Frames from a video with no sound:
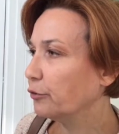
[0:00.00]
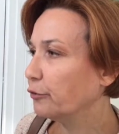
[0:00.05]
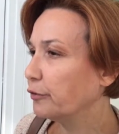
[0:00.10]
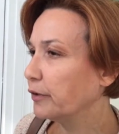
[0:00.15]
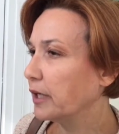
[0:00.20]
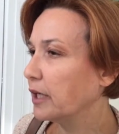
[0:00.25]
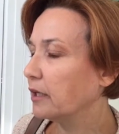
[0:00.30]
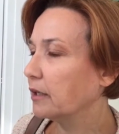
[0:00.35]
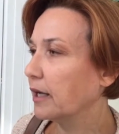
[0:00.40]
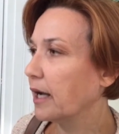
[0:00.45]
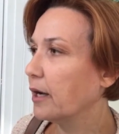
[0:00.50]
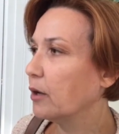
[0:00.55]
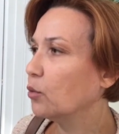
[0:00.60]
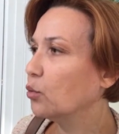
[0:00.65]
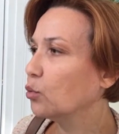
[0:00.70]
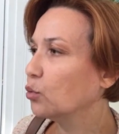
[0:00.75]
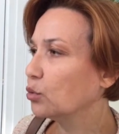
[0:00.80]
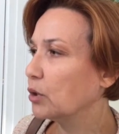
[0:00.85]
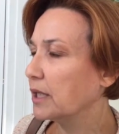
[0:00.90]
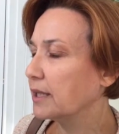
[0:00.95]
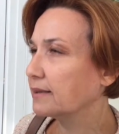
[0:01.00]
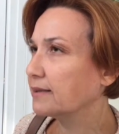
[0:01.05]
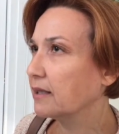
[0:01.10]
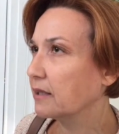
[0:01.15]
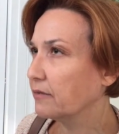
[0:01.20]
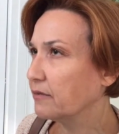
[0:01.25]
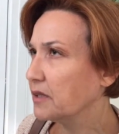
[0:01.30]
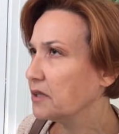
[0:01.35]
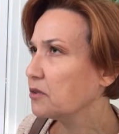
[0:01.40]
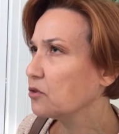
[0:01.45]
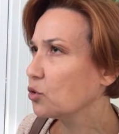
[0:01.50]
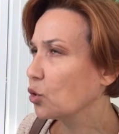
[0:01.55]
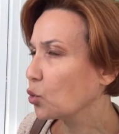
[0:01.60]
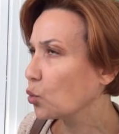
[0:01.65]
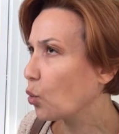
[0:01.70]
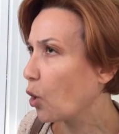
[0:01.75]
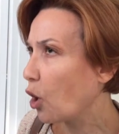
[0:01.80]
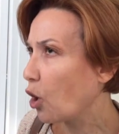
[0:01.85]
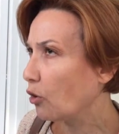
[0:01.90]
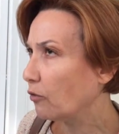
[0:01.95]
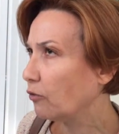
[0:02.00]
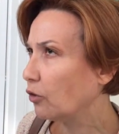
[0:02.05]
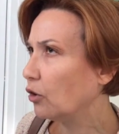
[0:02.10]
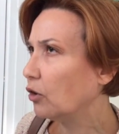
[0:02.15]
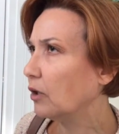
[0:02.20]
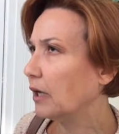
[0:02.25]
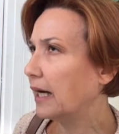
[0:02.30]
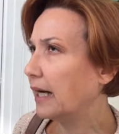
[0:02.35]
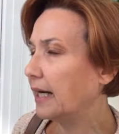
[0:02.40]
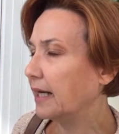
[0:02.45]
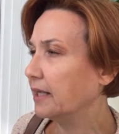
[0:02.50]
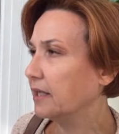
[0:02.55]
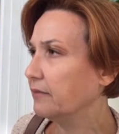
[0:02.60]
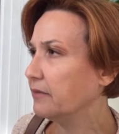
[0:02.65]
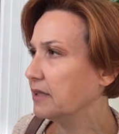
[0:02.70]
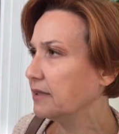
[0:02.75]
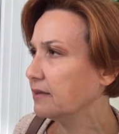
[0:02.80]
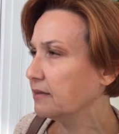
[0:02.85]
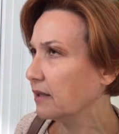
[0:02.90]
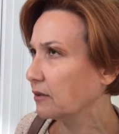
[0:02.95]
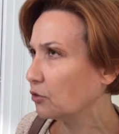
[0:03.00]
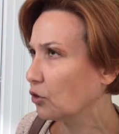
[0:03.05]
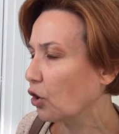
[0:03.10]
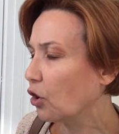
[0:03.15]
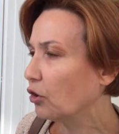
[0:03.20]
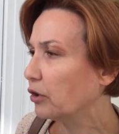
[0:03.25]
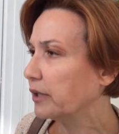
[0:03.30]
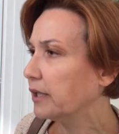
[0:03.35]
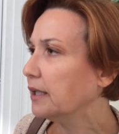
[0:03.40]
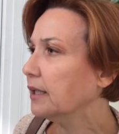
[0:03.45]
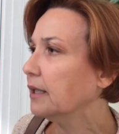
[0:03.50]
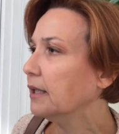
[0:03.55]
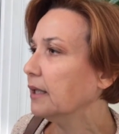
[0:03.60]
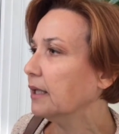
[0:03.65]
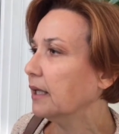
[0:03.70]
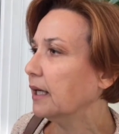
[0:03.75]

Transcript: di offrire un servizio nuovo ai visitatori